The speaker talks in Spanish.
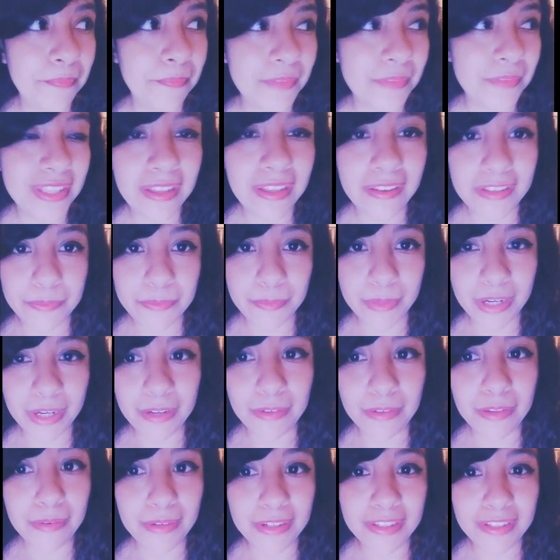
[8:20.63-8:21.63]
estaba
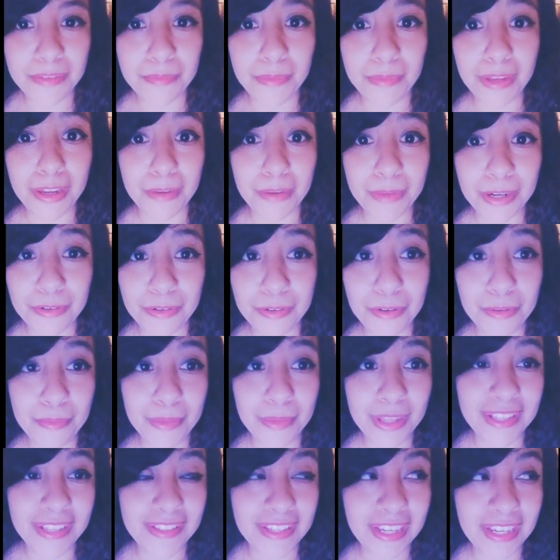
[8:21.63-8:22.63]
esperando a ver si mi hermano no
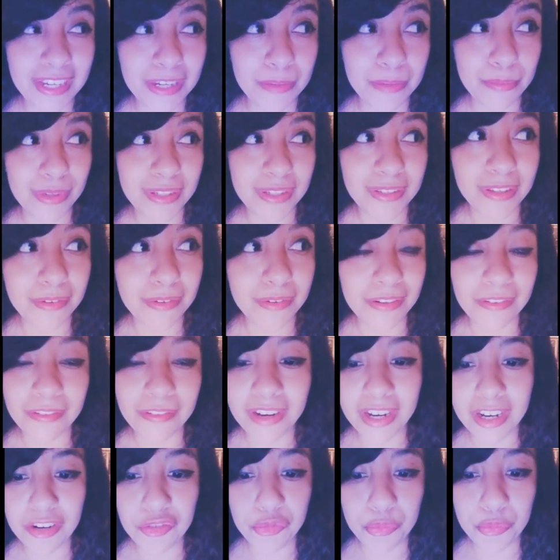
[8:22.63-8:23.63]
me decía que pasaba algo
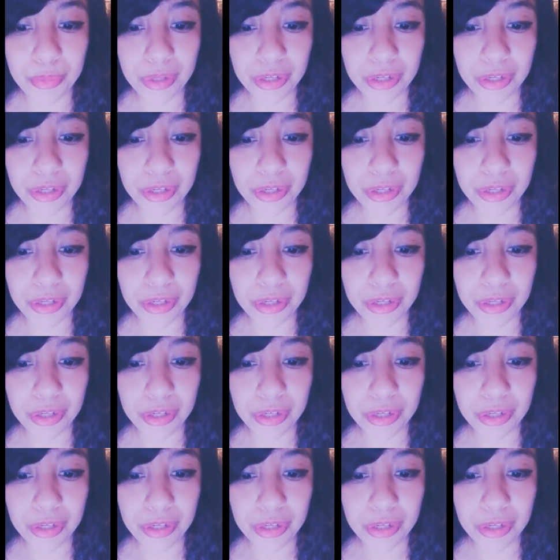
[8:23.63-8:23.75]
raro,